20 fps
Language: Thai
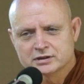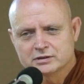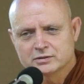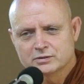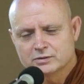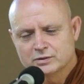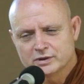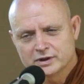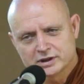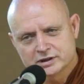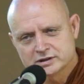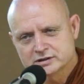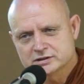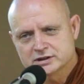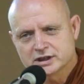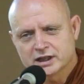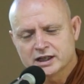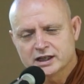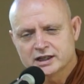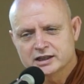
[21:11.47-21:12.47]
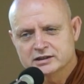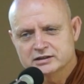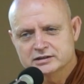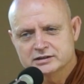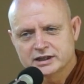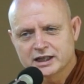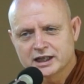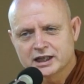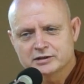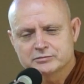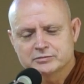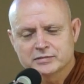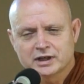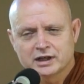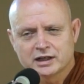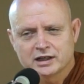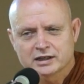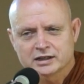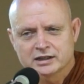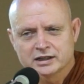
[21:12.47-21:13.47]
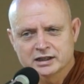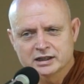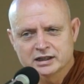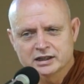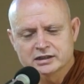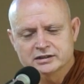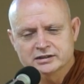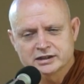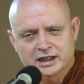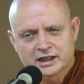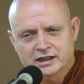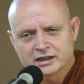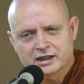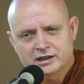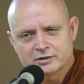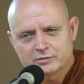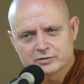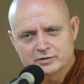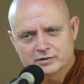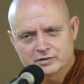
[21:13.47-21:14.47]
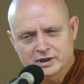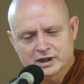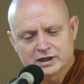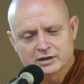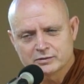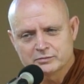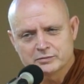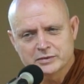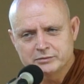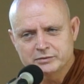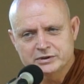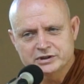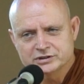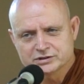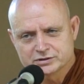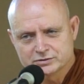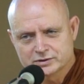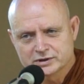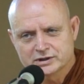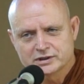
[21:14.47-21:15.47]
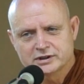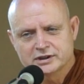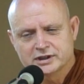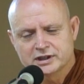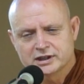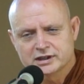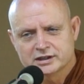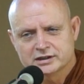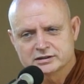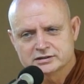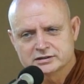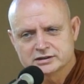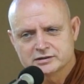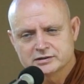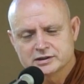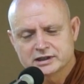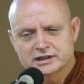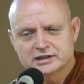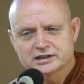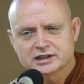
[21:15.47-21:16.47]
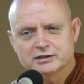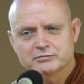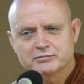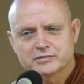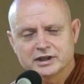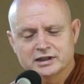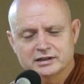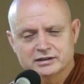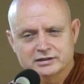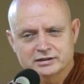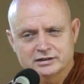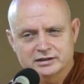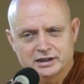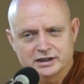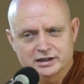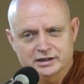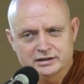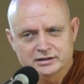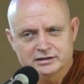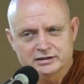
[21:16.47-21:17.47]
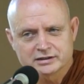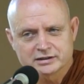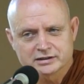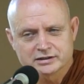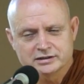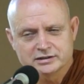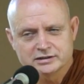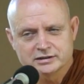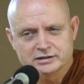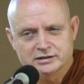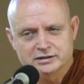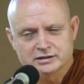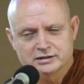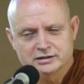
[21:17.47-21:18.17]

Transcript: โอ้ยใช่แย่มาก แต่เราเราไม่มีส่วนเลยละจนเลยทำให้เรื่องนี้เกิดขึ้น